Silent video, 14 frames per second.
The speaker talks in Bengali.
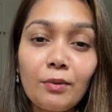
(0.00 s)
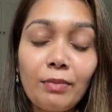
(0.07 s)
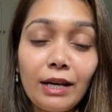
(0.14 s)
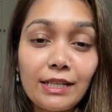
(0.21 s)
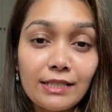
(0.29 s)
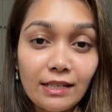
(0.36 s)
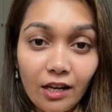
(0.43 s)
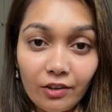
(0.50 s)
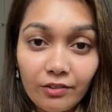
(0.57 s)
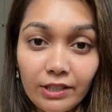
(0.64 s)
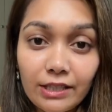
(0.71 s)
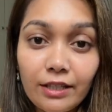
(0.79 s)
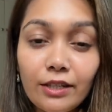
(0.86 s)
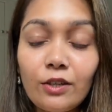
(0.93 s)
বালিশের
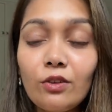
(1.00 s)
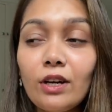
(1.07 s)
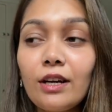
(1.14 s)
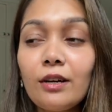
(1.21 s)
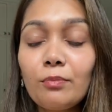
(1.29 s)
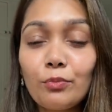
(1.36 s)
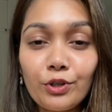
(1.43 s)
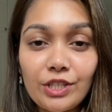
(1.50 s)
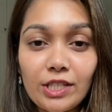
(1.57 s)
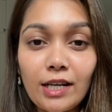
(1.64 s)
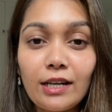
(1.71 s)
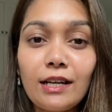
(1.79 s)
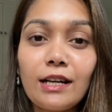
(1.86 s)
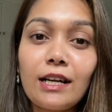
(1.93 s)
কাভারটা রেগুলার
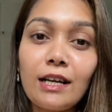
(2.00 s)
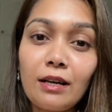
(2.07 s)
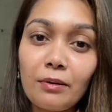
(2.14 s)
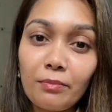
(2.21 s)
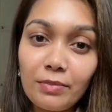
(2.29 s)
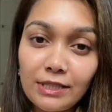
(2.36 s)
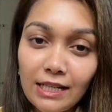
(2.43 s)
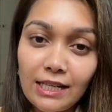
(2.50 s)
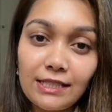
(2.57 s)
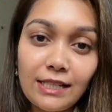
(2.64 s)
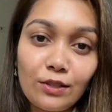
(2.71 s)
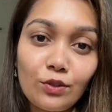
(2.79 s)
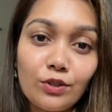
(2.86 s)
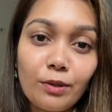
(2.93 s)
পরিষ্কার রাখা বিছানা
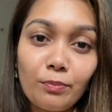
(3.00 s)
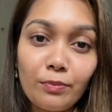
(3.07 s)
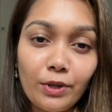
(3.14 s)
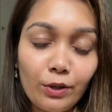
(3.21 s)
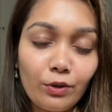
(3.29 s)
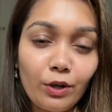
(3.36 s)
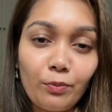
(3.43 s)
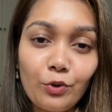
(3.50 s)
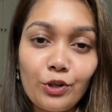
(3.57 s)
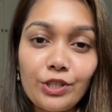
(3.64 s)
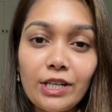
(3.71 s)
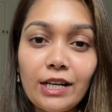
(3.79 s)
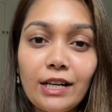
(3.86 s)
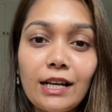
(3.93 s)
চাদরটা রেগুলার
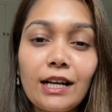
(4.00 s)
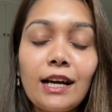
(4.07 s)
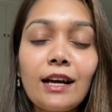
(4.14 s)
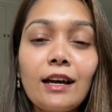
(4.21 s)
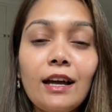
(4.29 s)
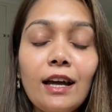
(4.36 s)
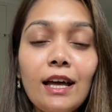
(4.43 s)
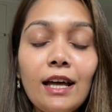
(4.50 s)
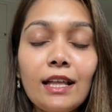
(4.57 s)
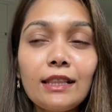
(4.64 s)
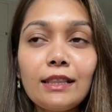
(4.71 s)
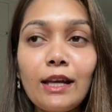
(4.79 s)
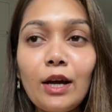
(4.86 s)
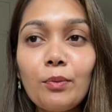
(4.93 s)
পরিষ্কার রাখা
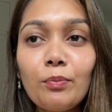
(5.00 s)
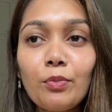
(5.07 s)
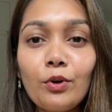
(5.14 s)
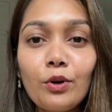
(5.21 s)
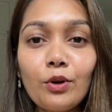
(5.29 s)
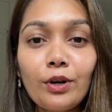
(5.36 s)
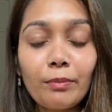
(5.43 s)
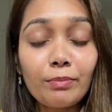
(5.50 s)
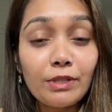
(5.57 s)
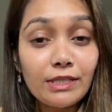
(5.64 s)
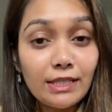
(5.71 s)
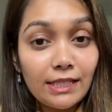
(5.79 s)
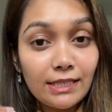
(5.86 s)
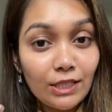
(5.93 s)
তারপর আপনি
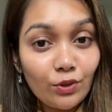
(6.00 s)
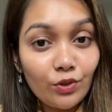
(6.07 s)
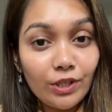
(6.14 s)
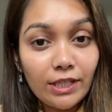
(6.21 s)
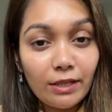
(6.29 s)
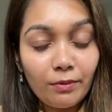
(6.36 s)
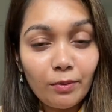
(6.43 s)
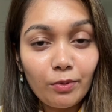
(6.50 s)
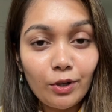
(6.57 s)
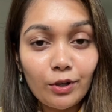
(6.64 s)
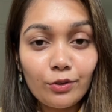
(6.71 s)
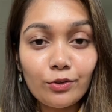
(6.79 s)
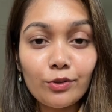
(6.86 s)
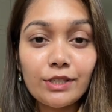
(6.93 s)
যে চিরুনিটা
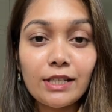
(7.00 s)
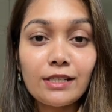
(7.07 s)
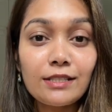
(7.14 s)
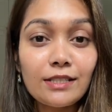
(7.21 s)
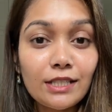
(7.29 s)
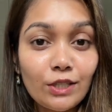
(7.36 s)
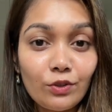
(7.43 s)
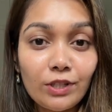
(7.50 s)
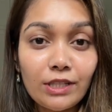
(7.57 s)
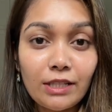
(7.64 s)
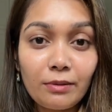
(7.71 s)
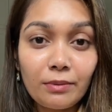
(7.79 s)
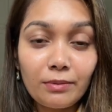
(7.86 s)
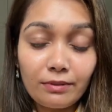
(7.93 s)
ব্যবহার করছেন
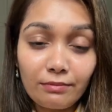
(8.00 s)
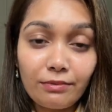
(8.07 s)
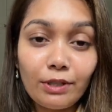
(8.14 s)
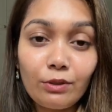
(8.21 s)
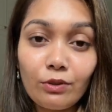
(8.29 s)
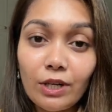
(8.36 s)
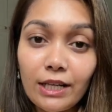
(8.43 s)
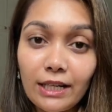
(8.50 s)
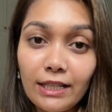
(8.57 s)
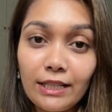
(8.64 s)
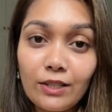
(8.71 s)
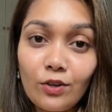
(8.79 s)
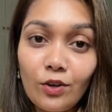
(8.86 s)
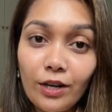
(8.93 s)
চিরুনিটা রেগুলার
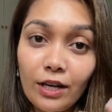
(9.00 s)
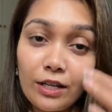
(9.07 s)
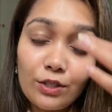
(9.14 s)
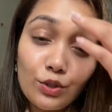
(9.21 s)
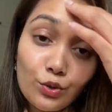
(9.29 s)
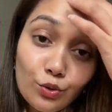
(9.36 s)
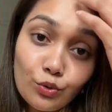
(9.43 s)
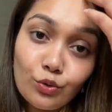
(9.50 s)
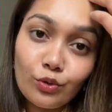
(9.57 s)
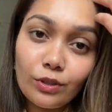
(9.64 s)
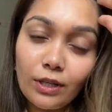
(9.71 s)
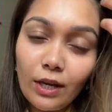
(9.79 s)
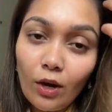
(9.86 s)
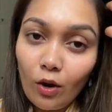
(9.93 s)
ক্লিন করা চুল
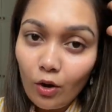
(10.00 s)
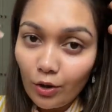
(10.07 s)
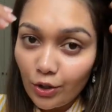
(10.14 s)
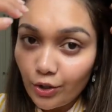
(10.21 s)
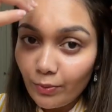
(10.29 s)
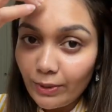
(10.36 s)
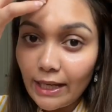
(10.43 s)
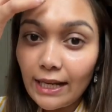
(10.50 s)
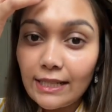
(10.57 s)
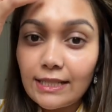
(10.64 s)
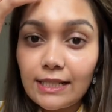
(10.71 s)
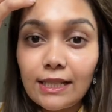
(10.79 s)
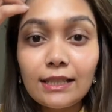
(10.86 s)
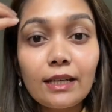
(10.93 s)
অনেক সময় দেখা
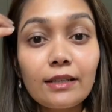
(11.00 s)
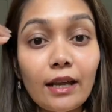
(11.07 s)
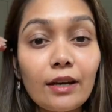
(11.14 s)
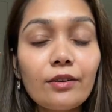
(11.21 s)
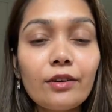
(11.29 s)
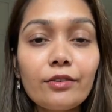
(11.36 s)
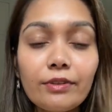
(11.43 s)
যায় যাদের ড্যান্ড্রাফ